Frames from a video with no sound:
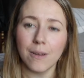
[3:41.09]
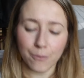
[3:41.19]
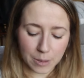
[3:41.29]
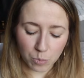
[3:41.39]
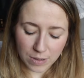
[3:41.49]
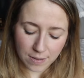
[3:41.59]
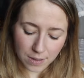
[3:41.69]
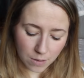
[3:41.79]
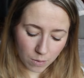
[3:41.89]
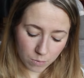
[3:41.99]
faites-moi
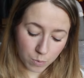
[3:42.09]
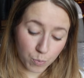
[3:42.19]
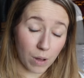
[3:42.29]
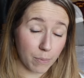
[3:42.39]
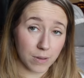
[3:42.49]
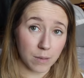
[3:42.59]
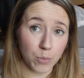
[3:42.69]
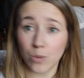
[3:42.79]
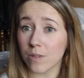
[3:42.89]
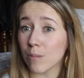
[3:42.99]
signe, on pourra peut-être
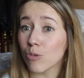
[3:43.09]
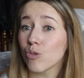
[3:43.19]
potentiellement